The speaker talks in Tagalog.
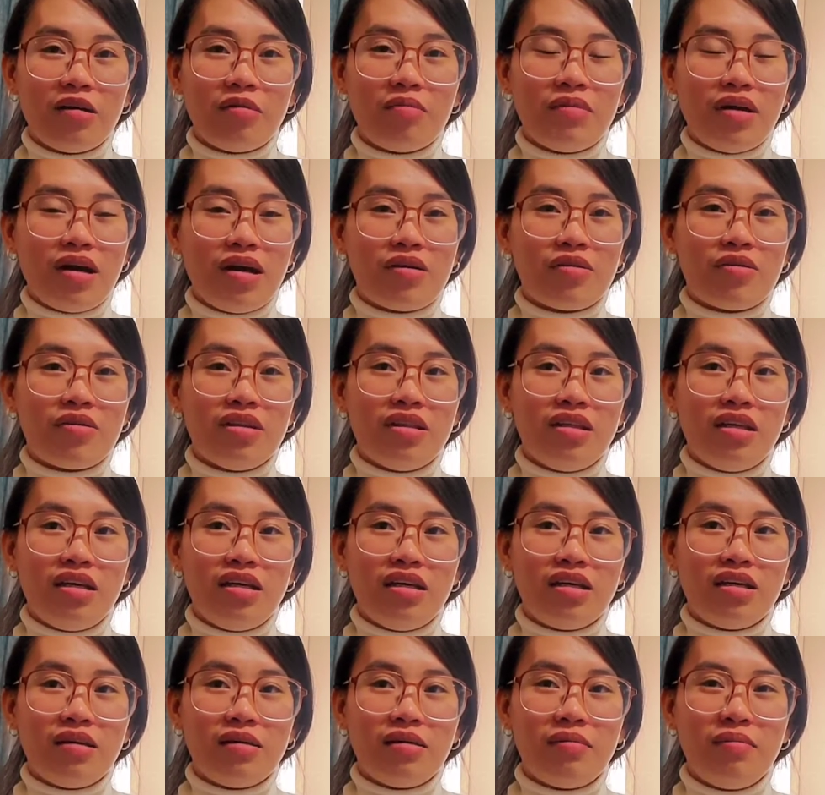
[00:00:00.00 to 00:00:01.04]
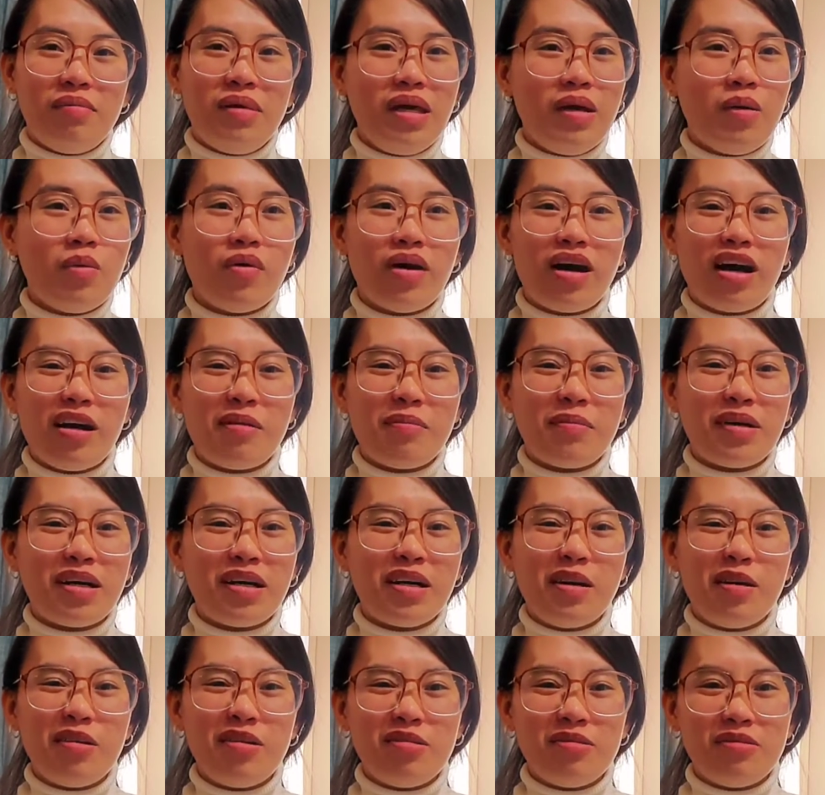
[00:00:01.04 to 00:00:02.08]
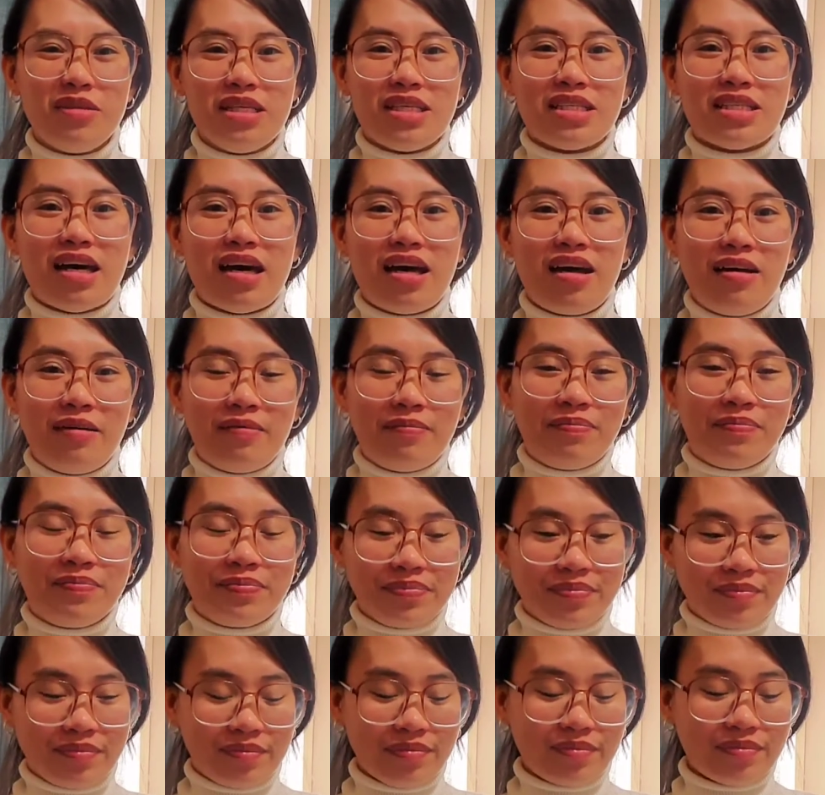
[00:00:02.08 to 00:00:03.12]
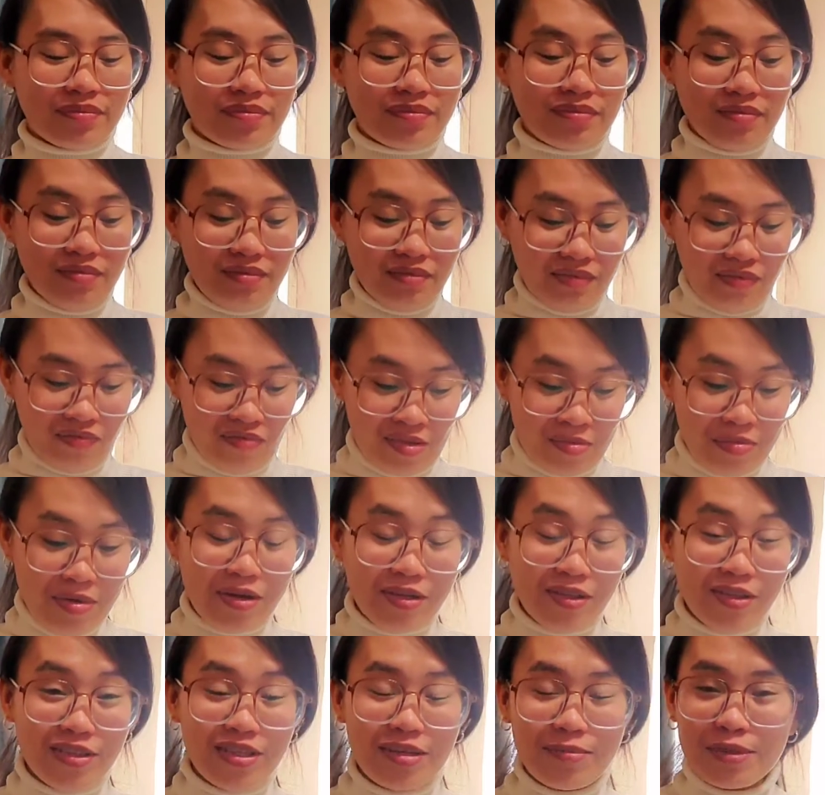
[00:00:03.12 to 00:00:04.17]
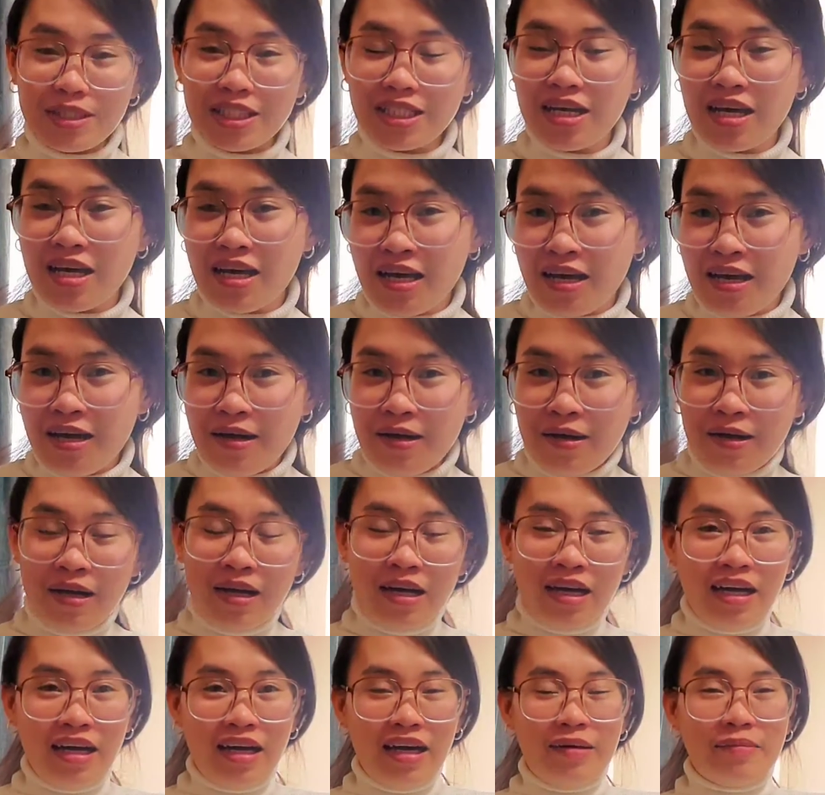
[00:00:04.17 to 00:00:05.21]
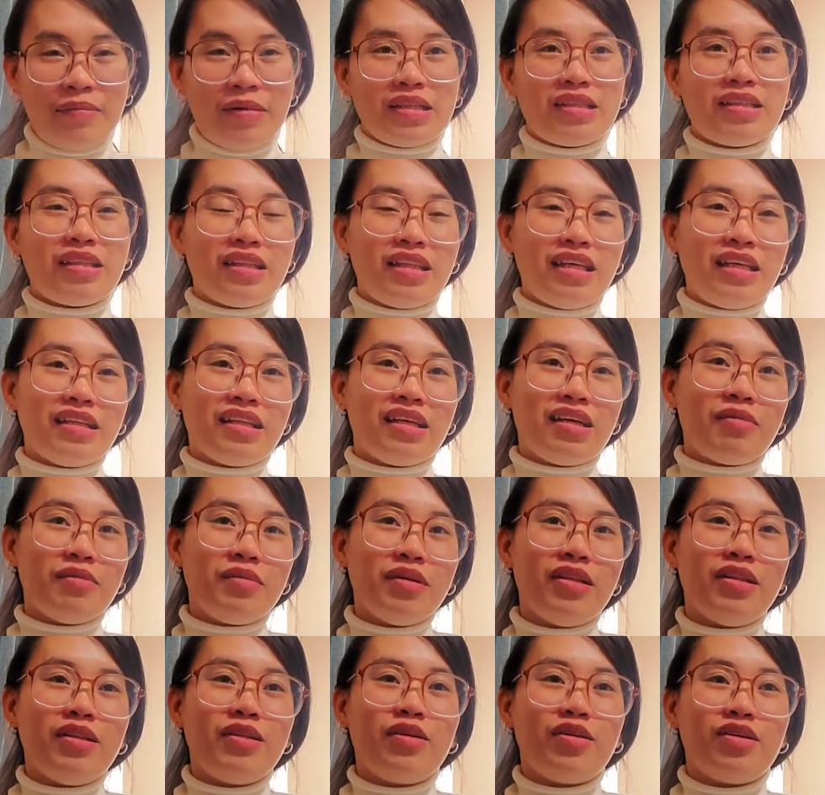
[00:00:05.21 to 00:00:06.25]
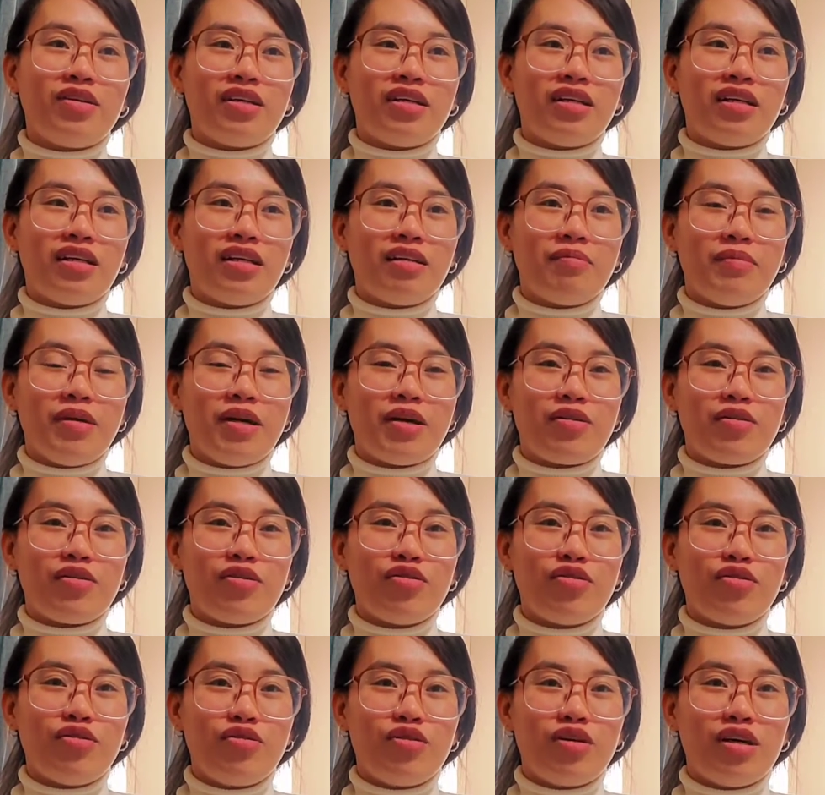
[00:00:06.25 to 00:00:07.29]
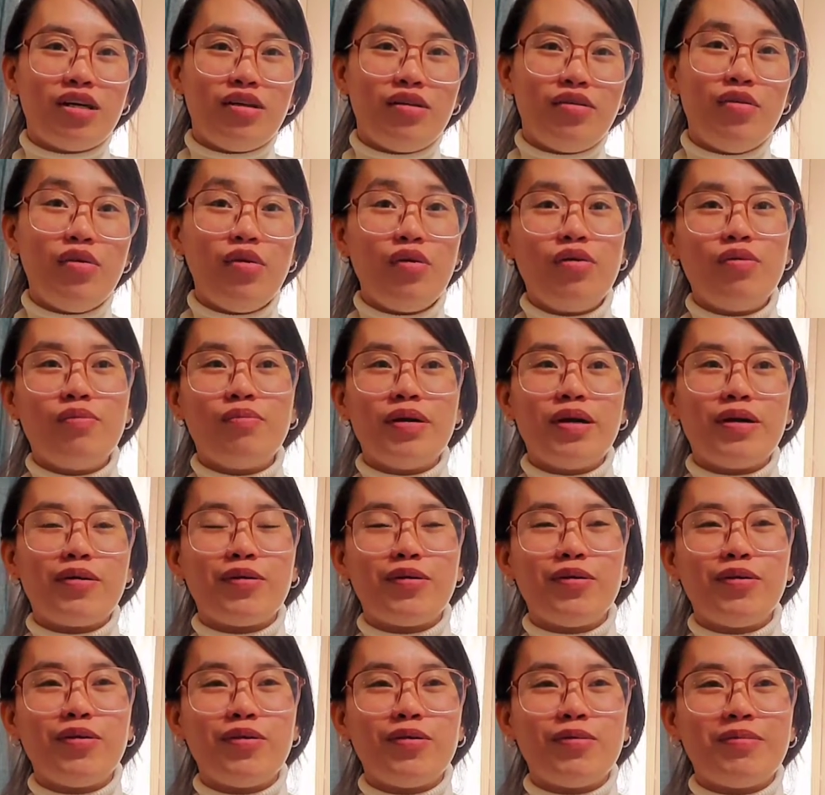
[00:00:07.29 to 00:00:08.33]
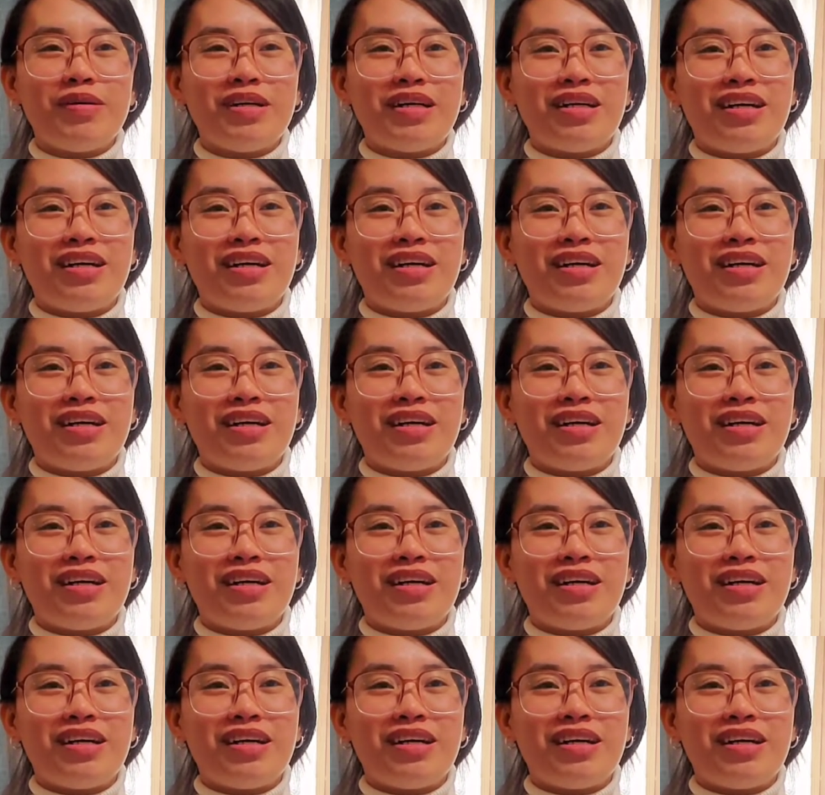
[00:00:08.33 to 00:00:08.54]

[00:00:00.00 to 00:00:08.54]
meron ding B1, mga ganung visa. Meron to tapos pagdating namin doon, meron doong ano, meron doong mga